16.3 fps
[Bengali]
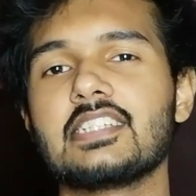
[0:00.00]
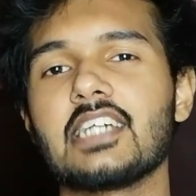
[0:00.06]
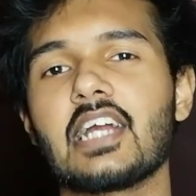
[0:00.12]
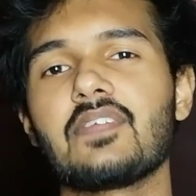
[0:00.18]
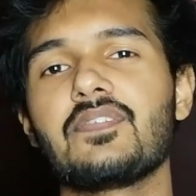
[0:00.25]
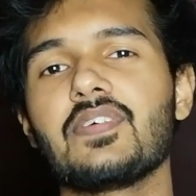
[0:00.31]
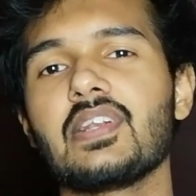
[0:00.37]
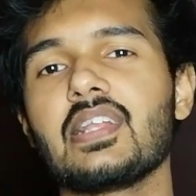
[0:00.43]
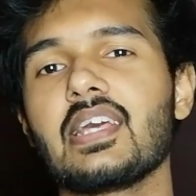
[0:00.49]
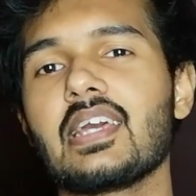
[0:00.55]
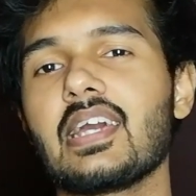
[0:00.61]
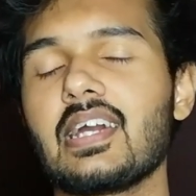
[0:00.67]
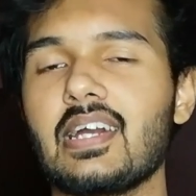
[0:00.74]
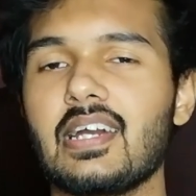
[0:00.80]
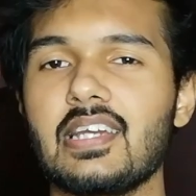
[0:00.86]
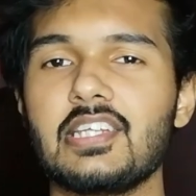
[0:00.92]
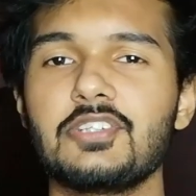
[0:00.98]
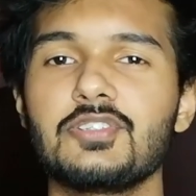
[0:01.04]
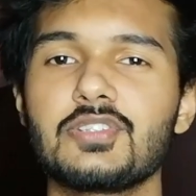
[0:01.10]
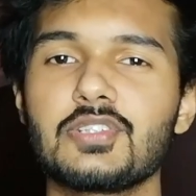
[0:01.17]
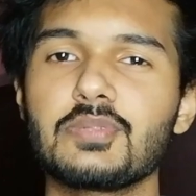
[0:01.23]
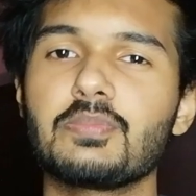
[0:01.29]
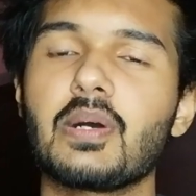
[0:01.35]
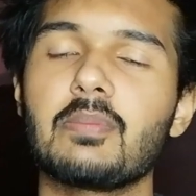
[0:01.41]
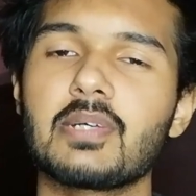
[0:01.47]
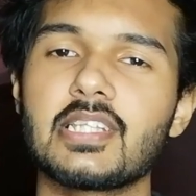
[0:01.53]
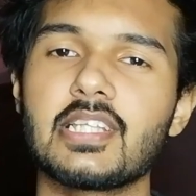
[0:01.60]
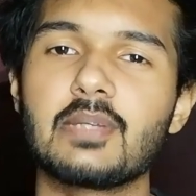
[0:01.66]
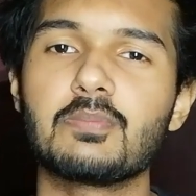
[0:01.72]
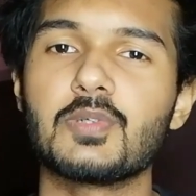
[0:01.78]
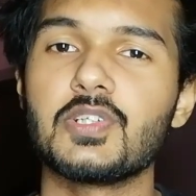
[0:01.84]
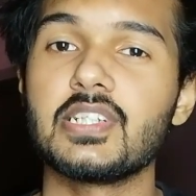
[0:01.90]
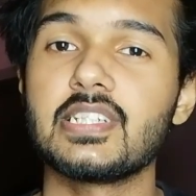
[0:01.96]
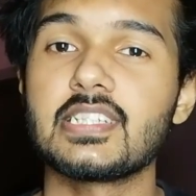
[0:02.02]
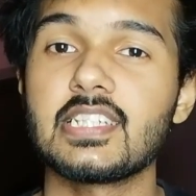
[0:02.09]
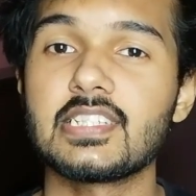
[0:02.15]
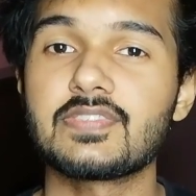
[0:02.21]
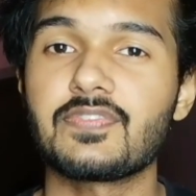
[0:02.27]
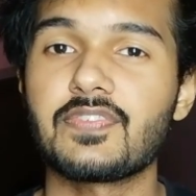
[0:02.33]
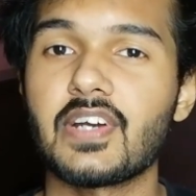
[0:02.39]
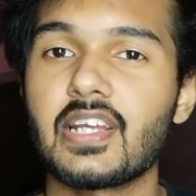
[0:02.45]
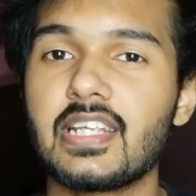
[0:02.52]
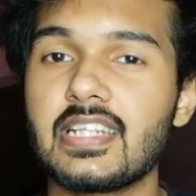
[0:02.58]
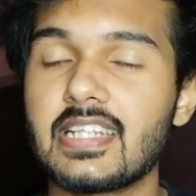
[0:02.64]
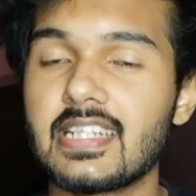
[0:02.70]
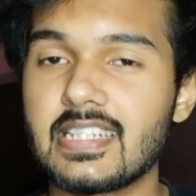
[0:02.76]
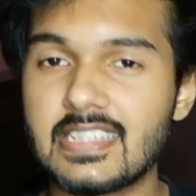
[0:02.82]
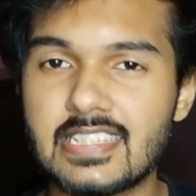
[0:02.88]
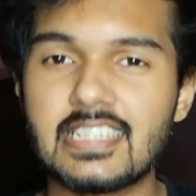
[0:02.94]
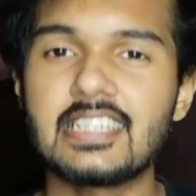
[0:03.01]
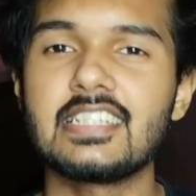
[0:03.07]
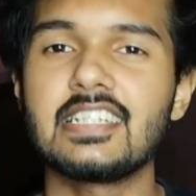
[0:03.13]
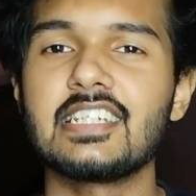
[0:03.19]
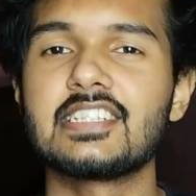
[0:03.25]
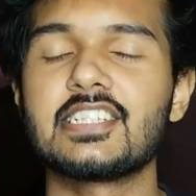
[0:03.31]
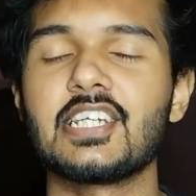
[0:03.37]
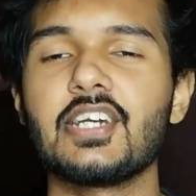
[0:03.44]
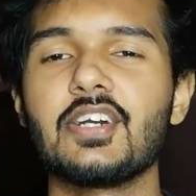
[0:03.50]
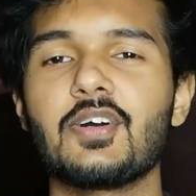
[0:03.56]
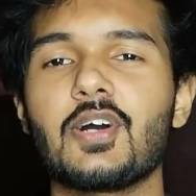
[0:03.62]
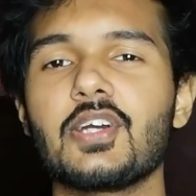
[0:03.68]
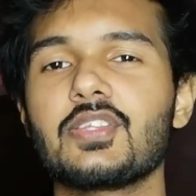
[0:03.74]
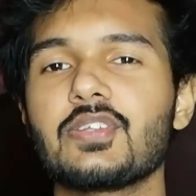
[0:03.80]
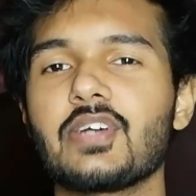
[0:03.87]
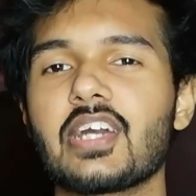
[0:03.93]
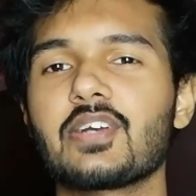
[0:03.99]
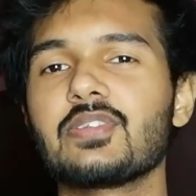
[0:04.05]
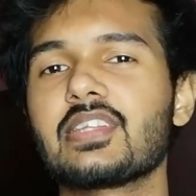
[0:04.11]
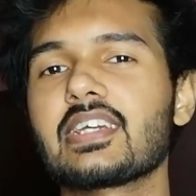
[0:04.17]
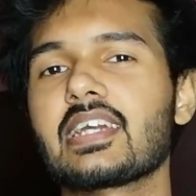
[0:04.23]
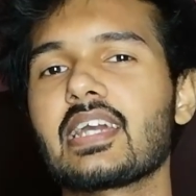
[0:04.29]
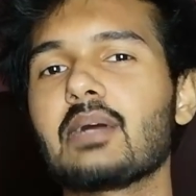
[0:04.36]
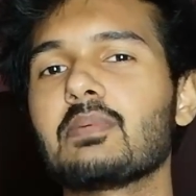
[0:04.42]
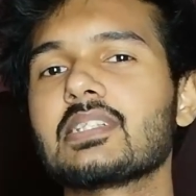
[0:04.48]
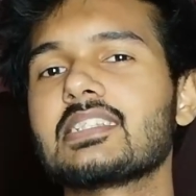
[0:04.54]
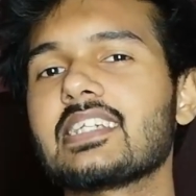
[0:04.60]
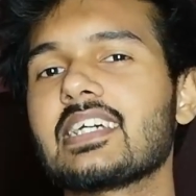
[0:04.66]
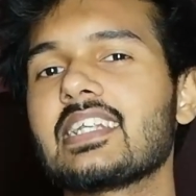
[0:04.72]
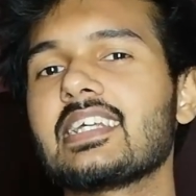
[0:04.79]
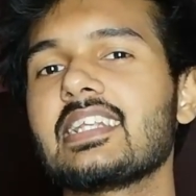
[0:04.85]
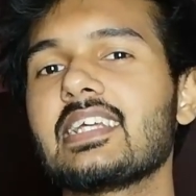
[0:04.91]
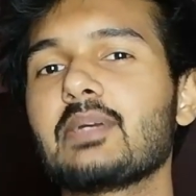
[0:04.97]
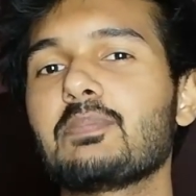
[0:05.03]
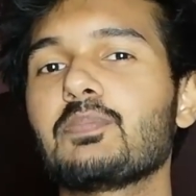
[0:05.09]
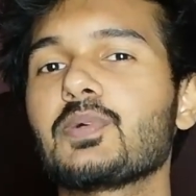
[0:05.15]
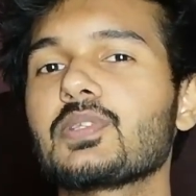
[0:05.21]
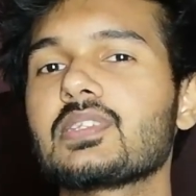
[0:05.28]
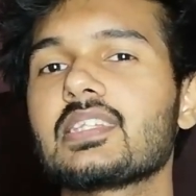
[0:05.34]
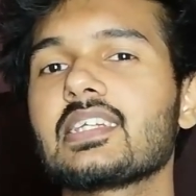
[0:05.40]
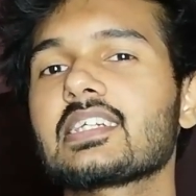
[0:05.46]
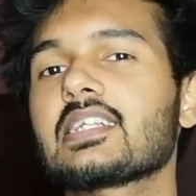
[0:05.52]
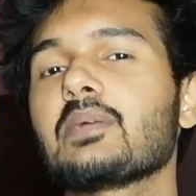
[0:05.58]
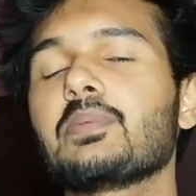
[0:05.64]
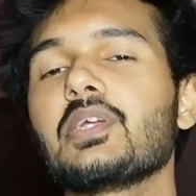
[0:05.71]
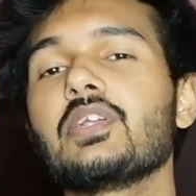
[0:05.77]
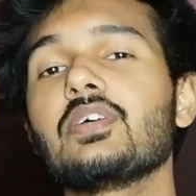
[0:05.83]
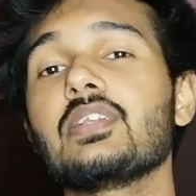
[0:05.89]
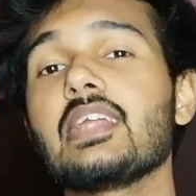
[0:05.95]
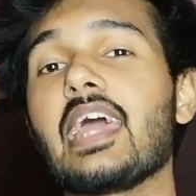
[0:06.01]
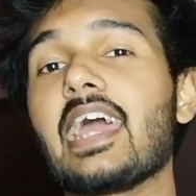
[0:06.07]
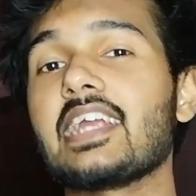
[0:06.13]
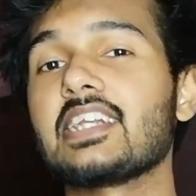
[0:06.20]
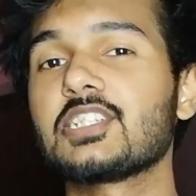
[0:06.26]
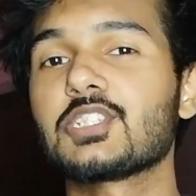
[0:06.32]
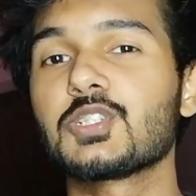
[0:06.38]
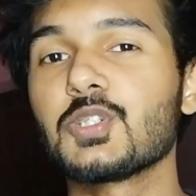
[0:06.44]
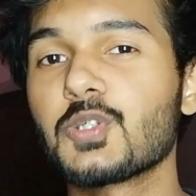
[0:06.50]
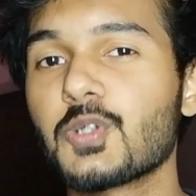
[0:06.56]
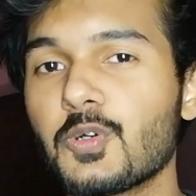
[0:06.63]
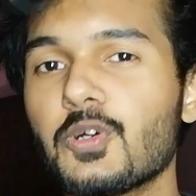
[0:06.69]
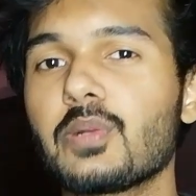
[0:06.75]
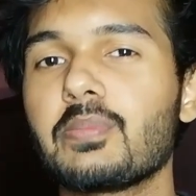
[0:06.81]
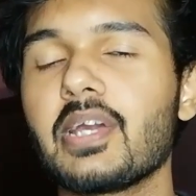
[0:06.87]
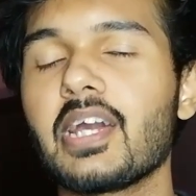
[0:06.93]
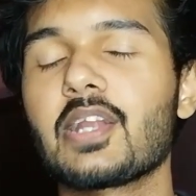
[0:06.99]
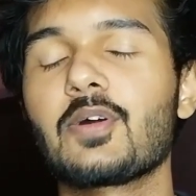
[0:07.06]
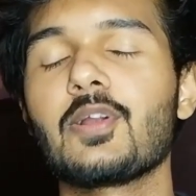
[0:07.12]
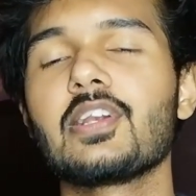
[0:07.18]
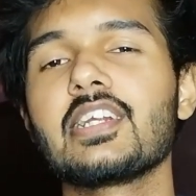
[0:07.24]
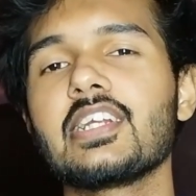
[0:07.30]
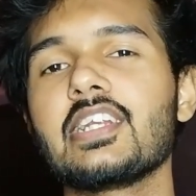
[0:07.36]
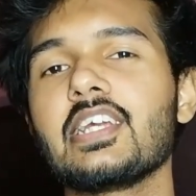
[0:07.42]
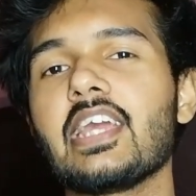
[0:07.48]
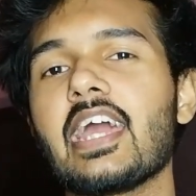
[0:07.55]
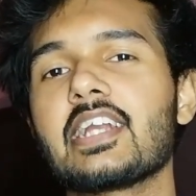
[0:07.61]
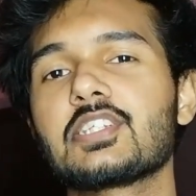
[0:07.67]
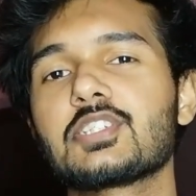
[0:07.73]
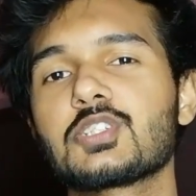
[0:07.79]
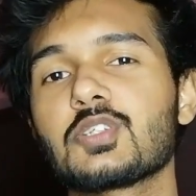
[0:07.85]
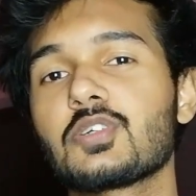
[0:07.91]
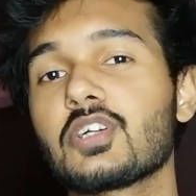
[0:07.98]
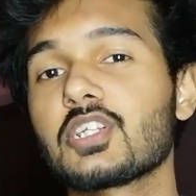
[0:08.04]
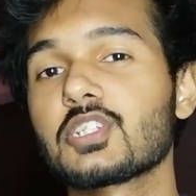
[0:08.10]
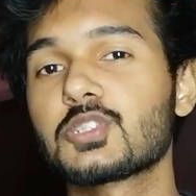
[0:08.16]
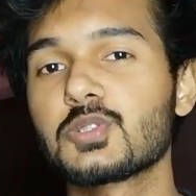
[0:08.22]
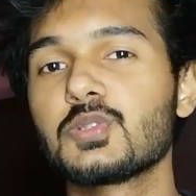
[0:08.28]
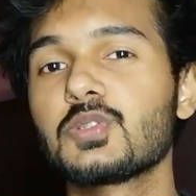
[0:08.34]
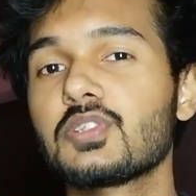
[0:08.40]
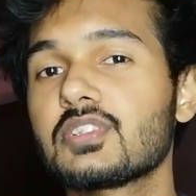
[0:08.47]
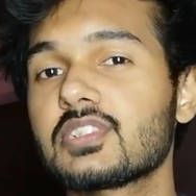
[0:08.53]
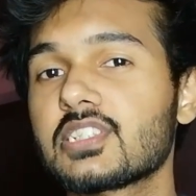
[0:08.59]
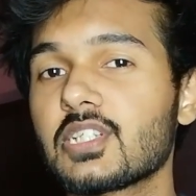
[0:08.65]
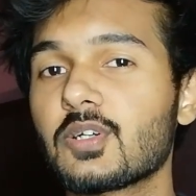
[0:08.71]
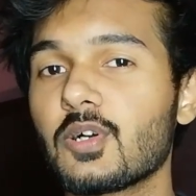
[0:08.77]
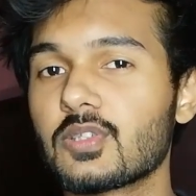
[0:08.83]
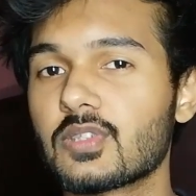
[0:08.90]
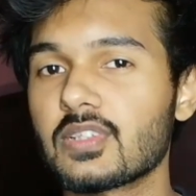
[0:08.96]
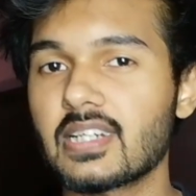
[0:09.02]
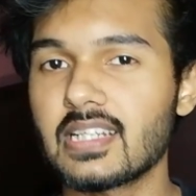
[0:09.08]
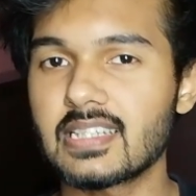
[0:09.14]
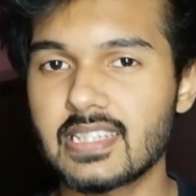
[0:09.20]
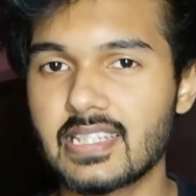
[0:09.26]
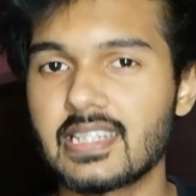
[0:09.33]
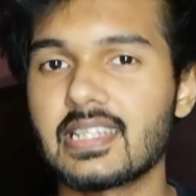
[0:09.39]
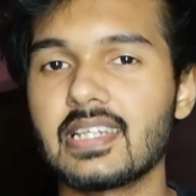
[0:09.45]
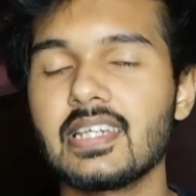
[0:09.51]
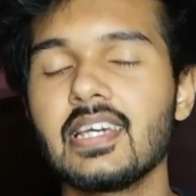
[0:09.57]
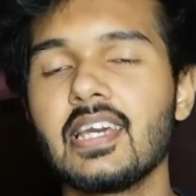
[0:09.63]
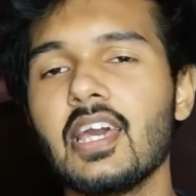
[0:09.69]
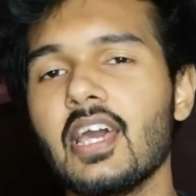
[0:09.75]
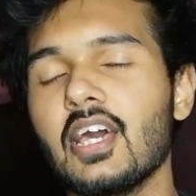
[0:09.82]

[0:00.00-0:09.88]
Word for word: যার ফলে ইউটিউব আমাদের মনিটাইজ ফাইনালি দিয়ে দিয়েছে হয়তো এখন থেকে আমার চ্যানেলে প্রত্যেকটা ভিডিওতে অ্যাড শো করবে আর অলরেডি অ্যাড শো করা শুরু করছে গতকাল থেকে